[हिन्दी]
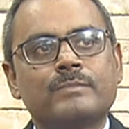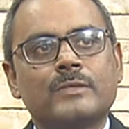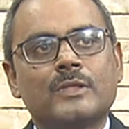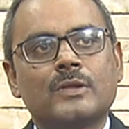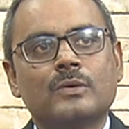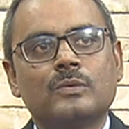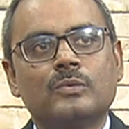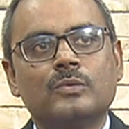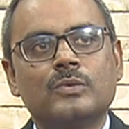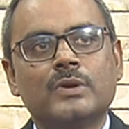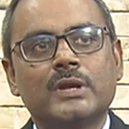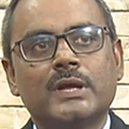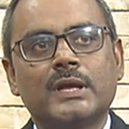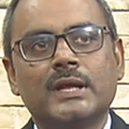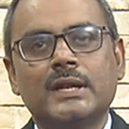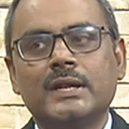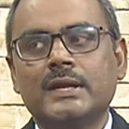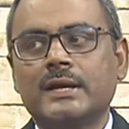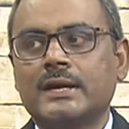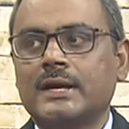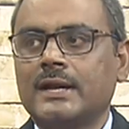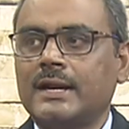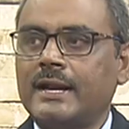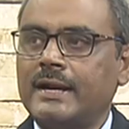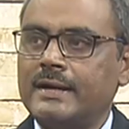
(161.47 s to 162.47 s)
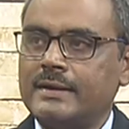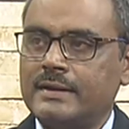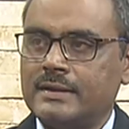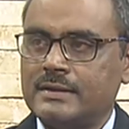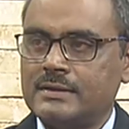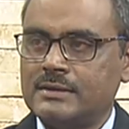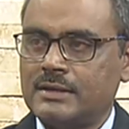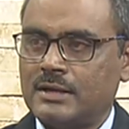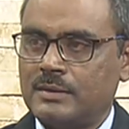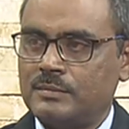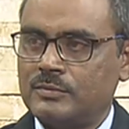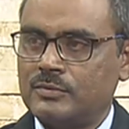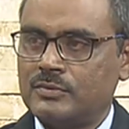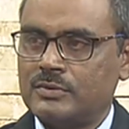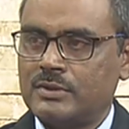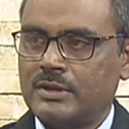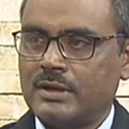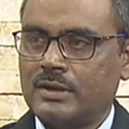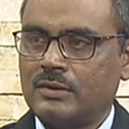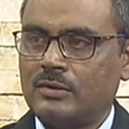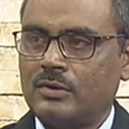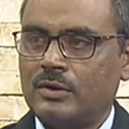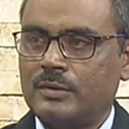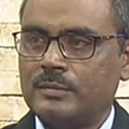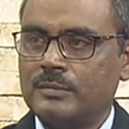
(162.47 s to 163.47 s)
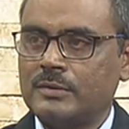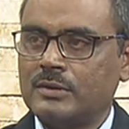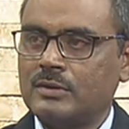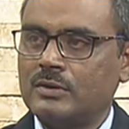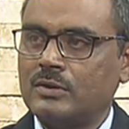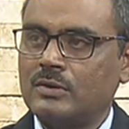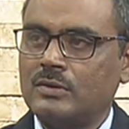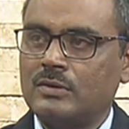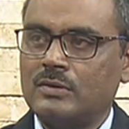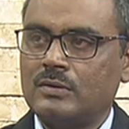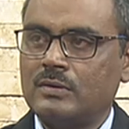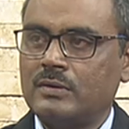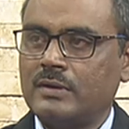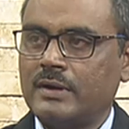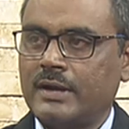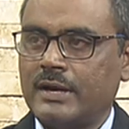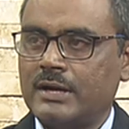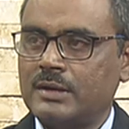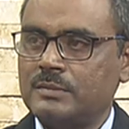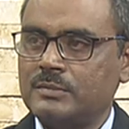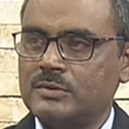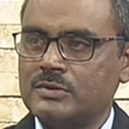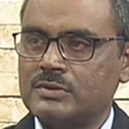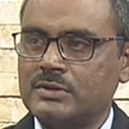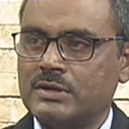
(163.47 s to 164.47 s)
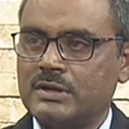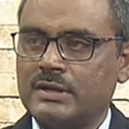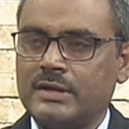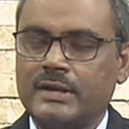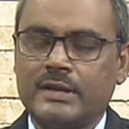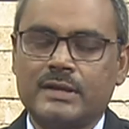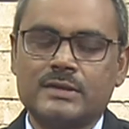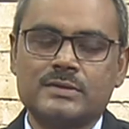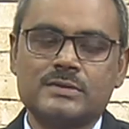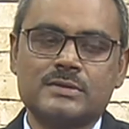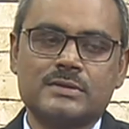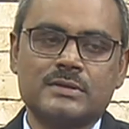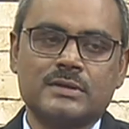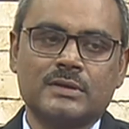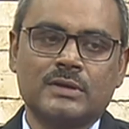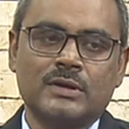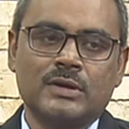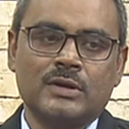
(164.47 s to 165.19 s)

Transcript: तो उनके लिए क्लैट एग्ज़ाम होता है कॉमन लॉ एडमिशन टेस्ट